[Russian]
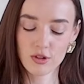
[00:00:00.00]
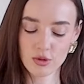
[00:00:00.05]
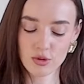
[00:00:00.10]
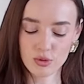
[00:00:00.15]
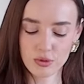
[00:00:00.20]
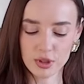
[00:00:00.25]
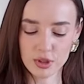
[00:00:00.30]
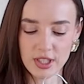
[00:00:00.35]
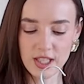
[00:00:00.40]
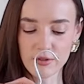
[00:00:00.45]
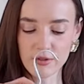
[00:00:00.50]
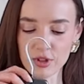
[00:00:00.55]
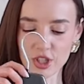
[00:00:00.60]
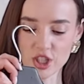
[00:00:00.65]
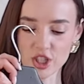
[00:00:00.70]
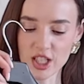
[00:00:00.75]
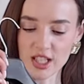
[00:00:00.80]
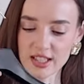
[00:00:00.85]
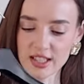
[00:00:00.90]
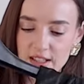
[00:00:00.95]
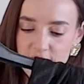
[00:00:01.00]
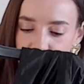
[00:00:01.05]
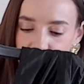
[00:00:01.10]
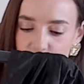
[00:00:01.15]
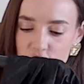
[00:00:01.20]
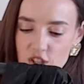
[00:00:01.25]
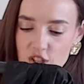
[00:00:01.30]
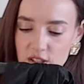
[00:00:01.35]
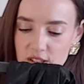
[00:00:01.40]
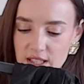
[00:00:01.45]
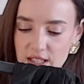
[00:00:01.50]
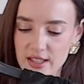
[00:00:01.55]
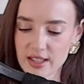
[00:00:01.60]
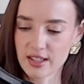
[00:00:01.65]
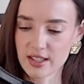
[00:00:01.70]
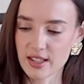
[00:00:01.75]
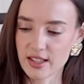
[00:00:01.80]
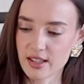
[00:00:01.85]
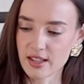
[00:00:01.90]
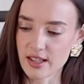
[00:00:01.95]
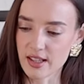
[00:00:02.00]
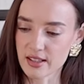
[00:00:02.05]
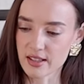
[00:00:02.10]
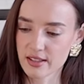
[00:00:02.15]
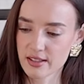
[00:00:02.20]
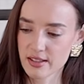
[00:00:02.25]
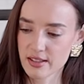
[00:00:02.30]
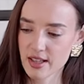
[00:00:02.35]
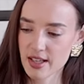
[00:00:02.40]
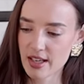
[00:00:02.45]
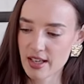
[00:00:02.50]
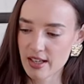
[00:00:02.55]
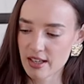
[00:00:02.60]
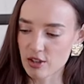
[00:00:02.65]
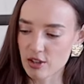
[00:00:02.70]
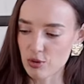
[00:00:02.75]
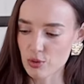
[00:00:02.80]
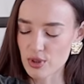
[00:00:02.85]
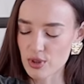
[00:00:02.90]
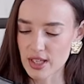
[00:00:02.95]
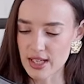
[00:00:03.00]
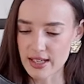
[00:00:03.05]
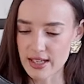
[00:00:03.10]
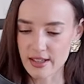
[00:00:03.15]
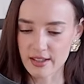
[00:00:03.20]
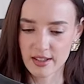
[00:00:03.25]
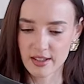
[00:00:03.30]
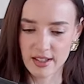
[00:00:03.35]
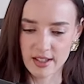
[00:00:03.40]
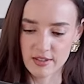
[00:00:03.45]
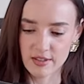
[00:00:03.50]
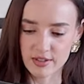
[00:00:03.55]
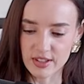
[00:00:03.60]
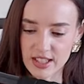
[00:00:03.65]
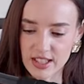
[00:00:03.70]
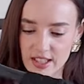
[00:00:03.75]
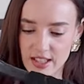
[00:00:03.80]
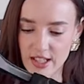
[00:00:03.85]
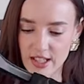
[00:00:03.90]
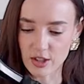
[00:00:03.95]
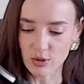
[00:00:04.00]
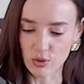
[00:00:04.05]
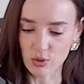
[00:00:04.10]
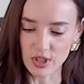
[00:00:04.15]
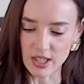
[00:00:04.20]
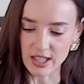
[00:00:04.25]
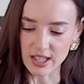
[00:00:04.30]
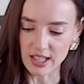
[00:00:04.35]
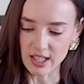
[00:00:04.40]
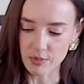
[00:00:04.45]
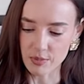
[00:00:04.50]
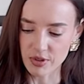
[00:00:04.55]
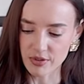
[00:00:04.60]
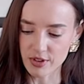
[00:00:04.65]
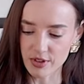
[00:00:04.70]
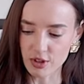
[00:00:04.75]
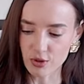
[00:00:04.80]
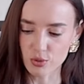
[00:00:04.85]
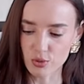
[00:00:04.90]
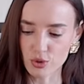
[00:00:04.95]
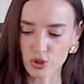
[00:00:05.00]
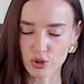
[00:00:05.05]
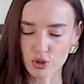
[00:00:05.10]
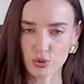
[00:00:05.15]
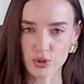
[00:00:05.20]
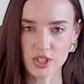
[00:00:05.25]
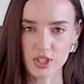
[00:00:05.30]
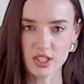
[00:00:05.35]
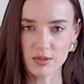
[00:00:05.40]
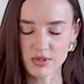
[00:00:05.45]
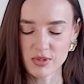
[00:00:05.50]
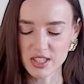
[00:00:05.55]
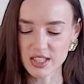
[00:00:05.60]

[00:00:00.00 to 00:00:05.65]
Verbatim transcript: Но вот я его даже когда вешала, я такая, так, рука, вторая рука, как повернуть, что с ним